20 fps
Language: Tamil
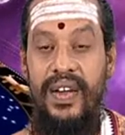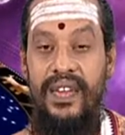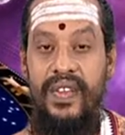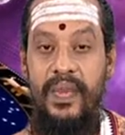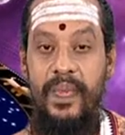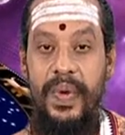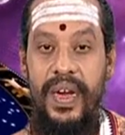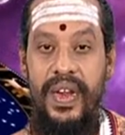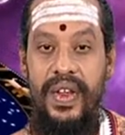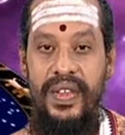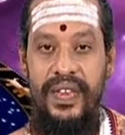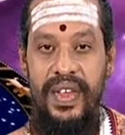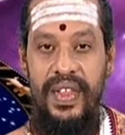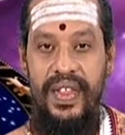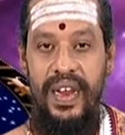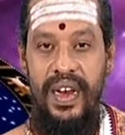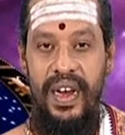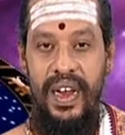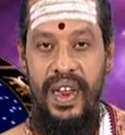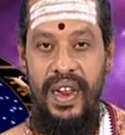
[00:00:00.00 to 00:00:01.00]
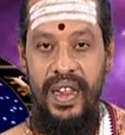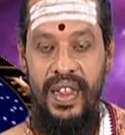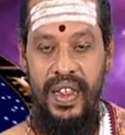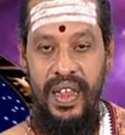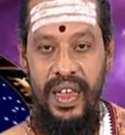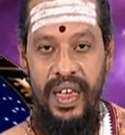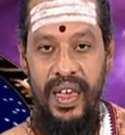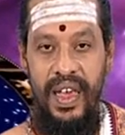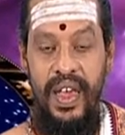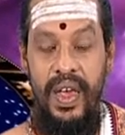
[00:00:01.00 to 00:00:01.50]
ஆட்சி பெற்ற சந்திரன்
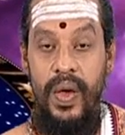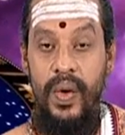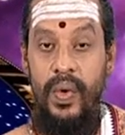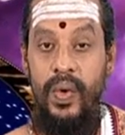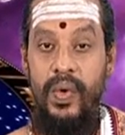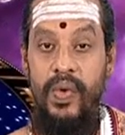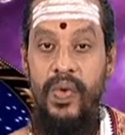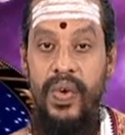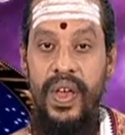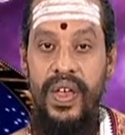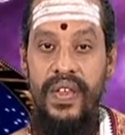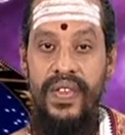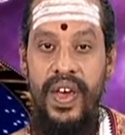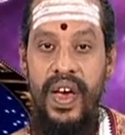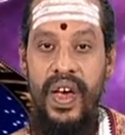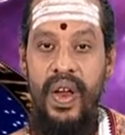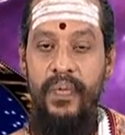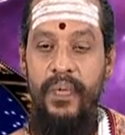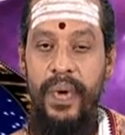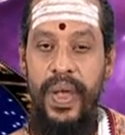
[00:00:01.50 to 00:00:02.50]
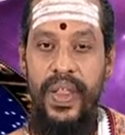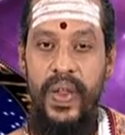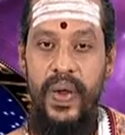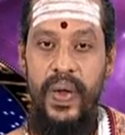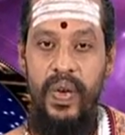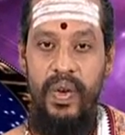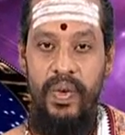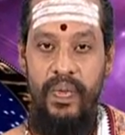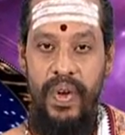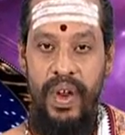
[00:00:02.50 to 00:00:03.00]
இருந்து குருவுடைய சாரம்
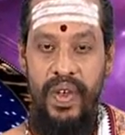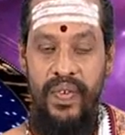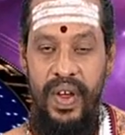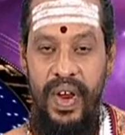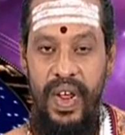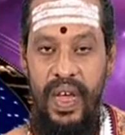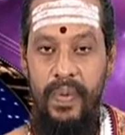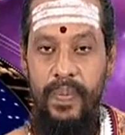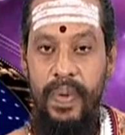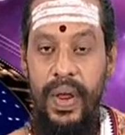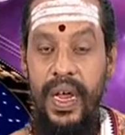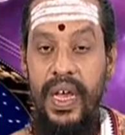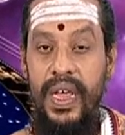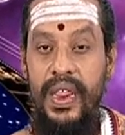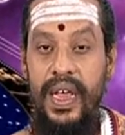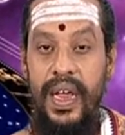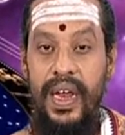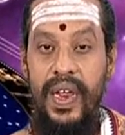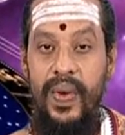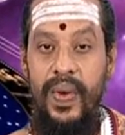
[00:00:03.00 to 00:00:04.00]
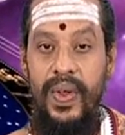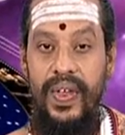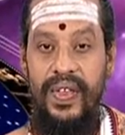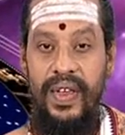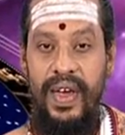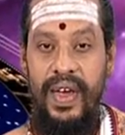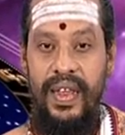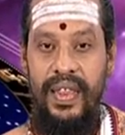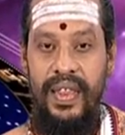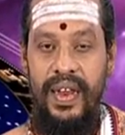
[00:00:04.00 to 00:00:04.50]
பதினோரு மணி வரை பிறகு சனியுடைய
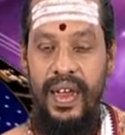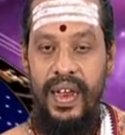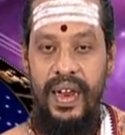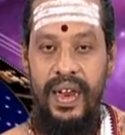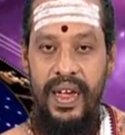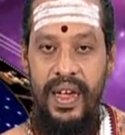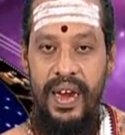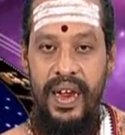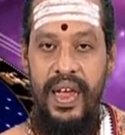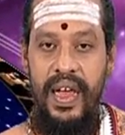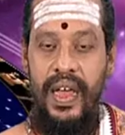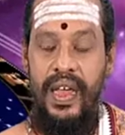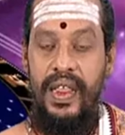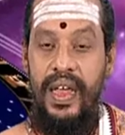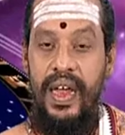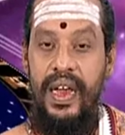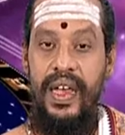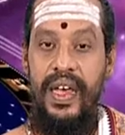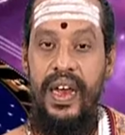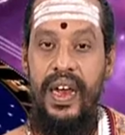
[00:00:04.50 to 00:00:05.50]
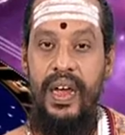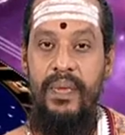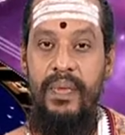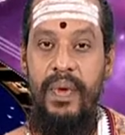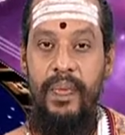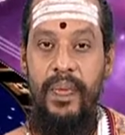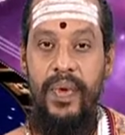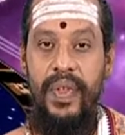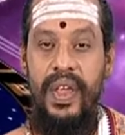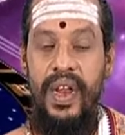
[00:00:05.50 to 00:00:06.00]
சாரத்தில் இருக்கார் சனி கிரகம்
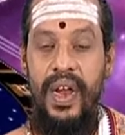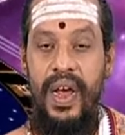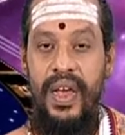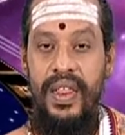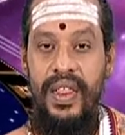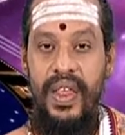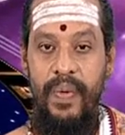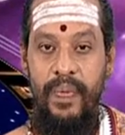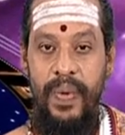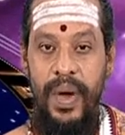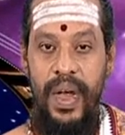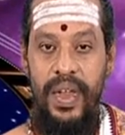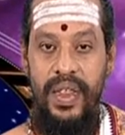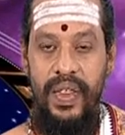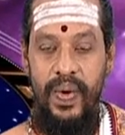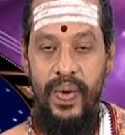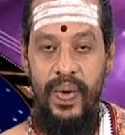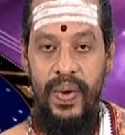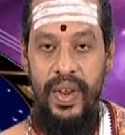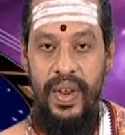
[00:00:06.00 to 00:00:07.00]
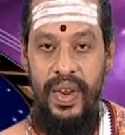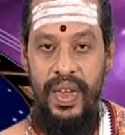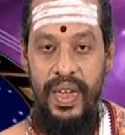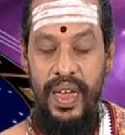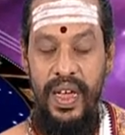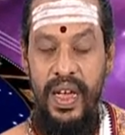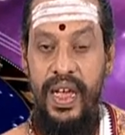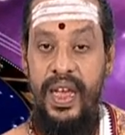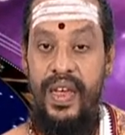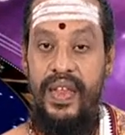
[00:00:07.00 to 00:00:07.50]
இப்போது ராசியை பார்த்து கொண்டிருக்கு
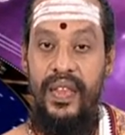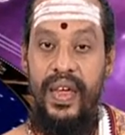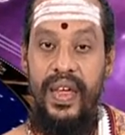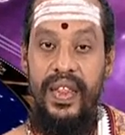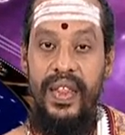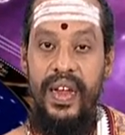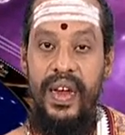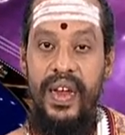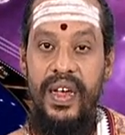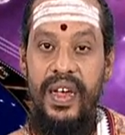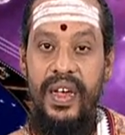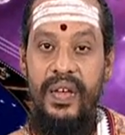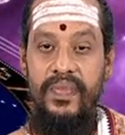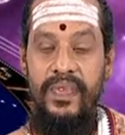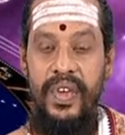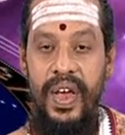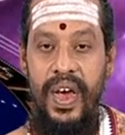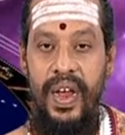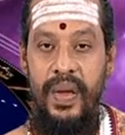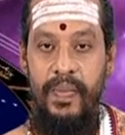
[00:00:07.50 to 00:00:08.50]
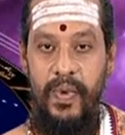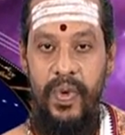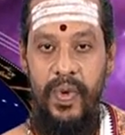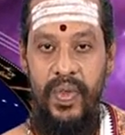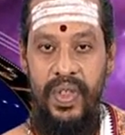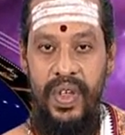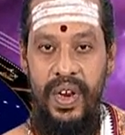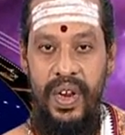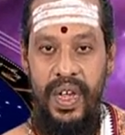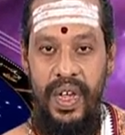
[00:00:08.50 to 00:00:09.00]
சந்திரனுக்கும் சாரம்
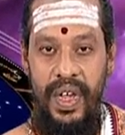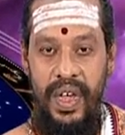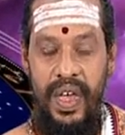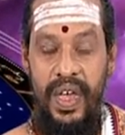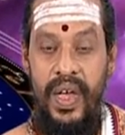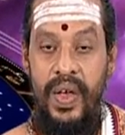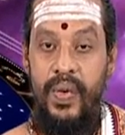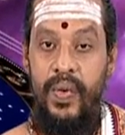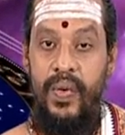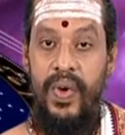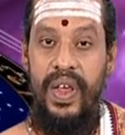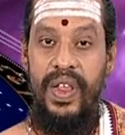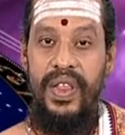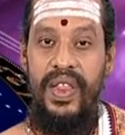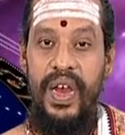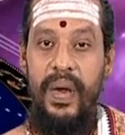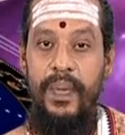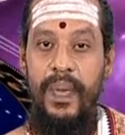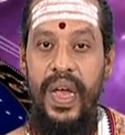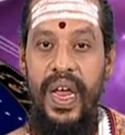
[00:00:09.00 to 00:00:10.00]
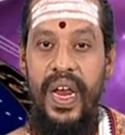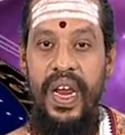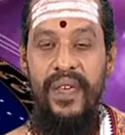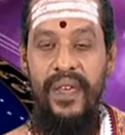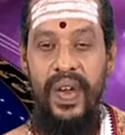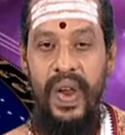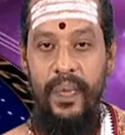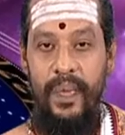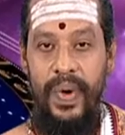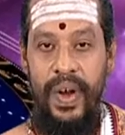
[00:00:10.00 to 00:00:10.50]
கொடுத்திருக்கு உங்களுடைய திறமைகளை
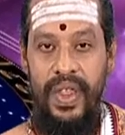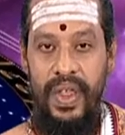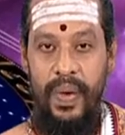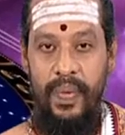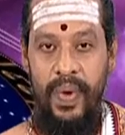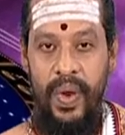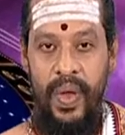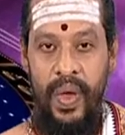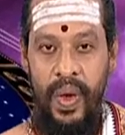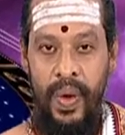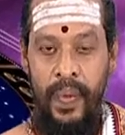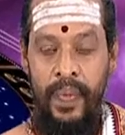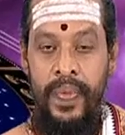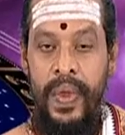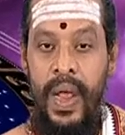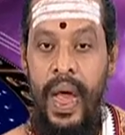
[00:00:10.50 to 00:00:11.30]
வெளிப்படுத்த முடியும்